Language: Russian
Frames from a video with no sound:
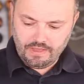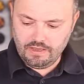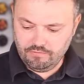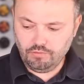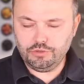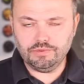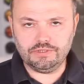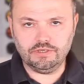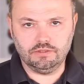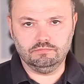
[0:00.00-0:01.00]
Э, в общем и
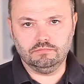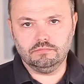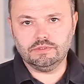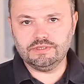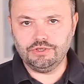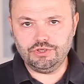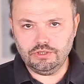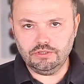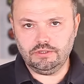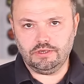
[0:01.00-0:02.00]
целом,
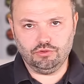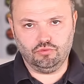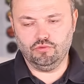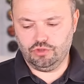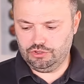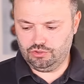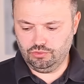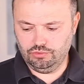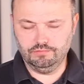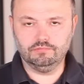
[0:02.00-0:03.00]
сначала готовлю
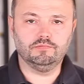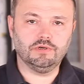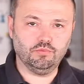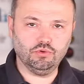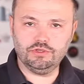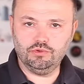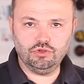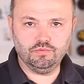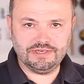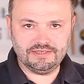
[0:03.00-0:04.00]
рассол. Пропорции
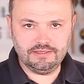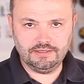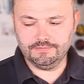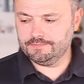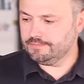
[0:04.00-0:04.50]
очень простые